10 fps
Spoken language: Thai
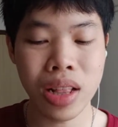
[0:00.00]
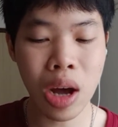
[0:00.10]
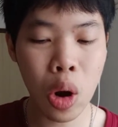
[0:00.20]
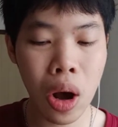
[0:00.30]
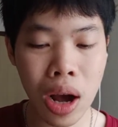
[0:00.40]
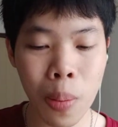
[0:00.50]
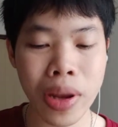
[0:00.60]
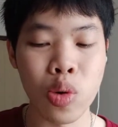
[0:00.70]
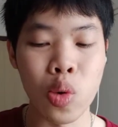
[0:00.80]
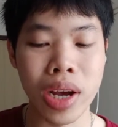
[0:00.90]
เราก็เข้าไป
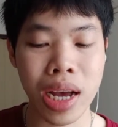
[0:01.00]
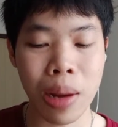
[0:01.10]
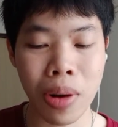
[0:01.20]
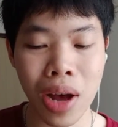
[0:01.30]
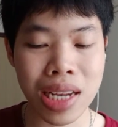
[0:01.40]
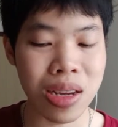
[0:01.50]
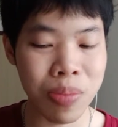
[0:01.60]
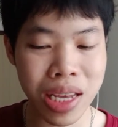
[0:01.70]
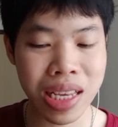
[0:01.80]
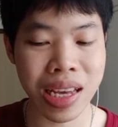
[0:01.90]
ดูนะครับเขาอาจจะ
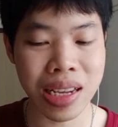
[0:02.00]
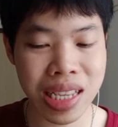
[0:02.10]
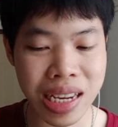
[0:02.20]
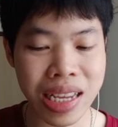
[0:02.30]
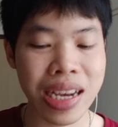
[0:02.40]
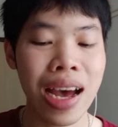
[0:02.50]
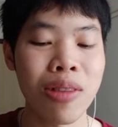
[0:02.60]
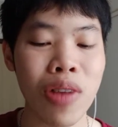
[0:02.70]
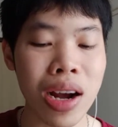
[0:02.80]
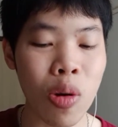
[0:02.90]
มีเขียนสิ่งที่คาด
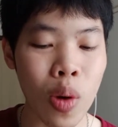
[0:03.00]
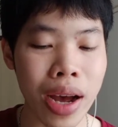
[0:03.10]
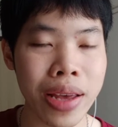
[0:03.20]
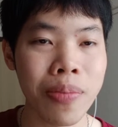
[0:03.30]
หวังเอาไว้